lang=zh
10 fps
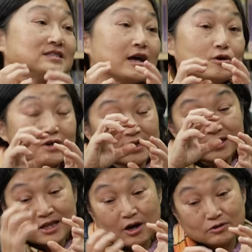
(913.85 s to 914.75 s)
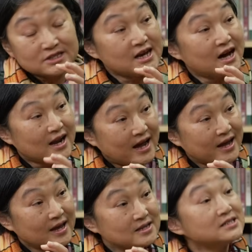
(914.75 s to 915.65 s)
才有可能掉下
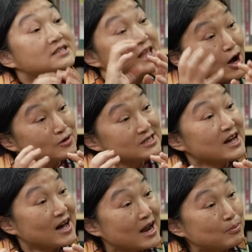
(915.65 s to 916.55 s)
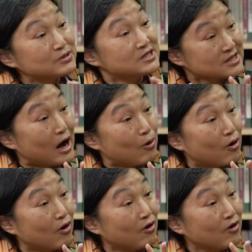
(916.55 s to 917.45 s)
来。是掉下来，不是倒
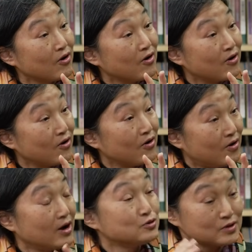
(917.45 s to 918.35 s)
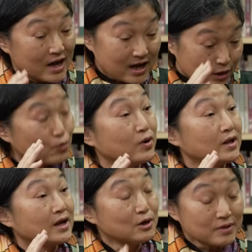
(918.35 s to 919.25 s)
哦。啊，所以它很稳，
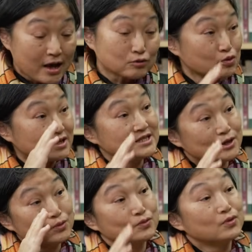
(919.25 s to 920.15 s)
因为它有抓斜度。